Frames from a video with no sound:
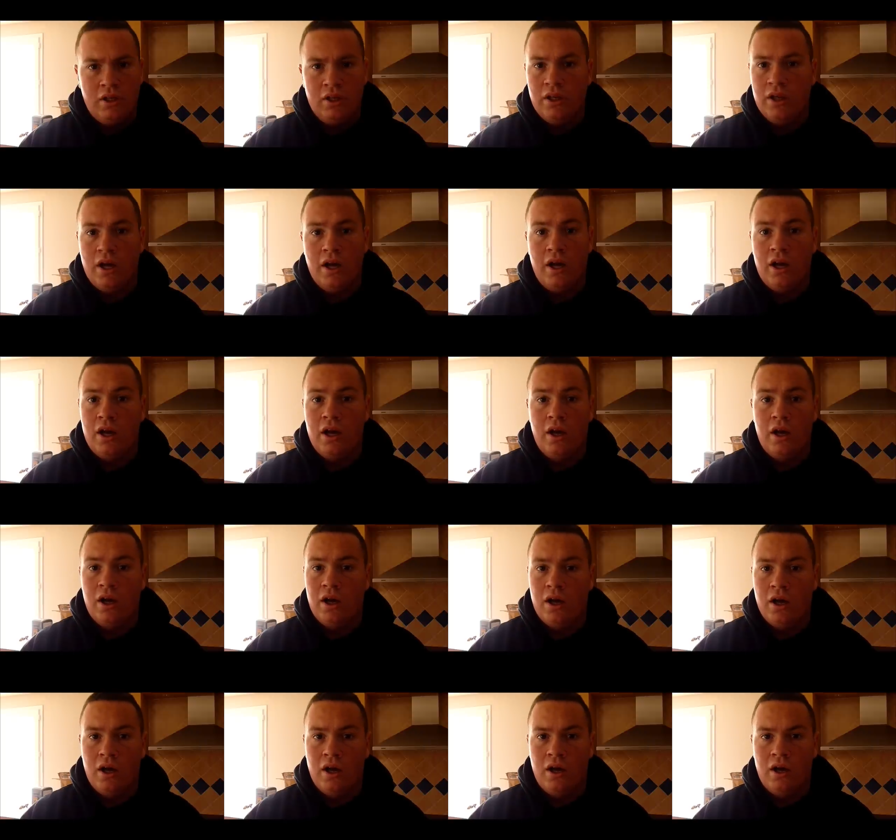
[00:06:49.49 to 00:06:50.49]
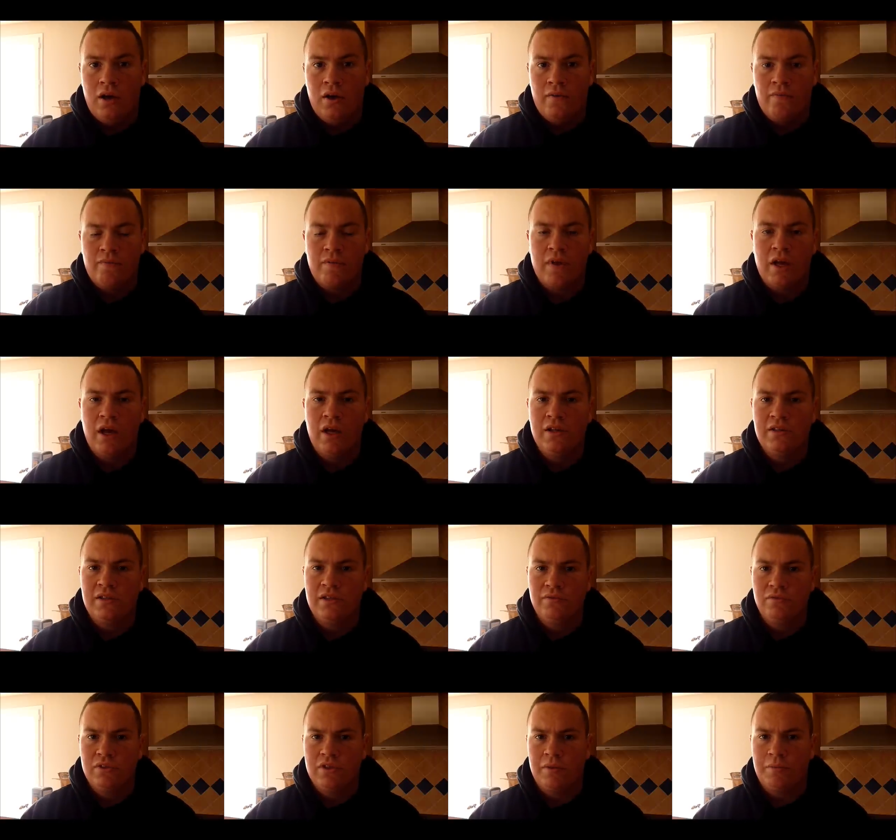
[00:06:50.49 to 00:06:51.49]
et à, à
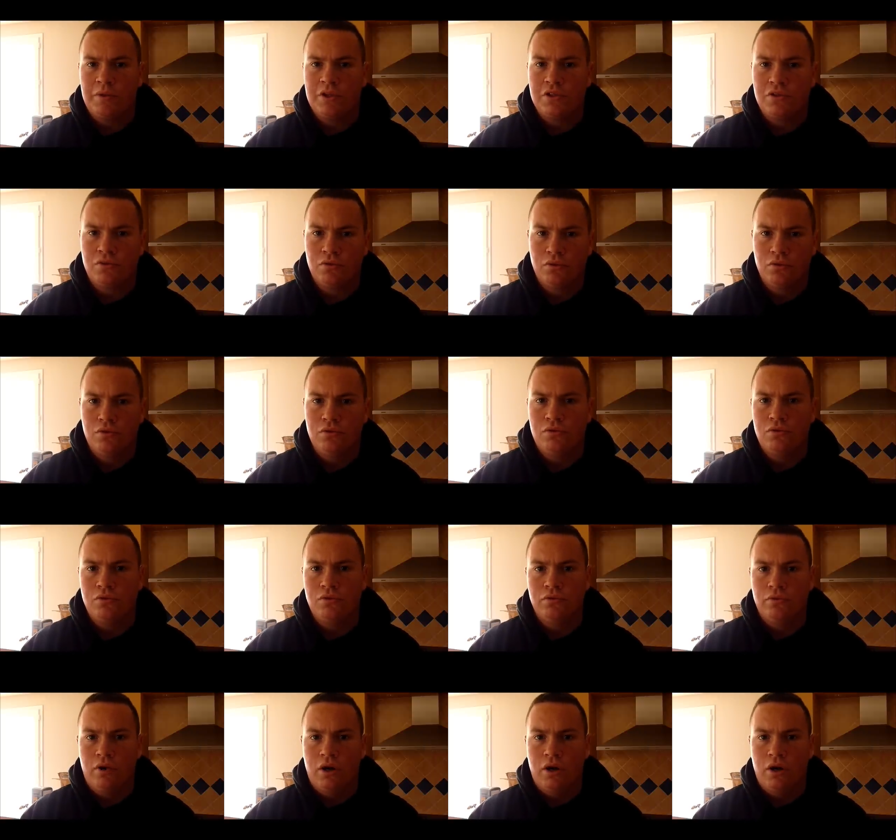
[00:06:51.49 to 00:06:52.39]
laisser vos impressions dessus.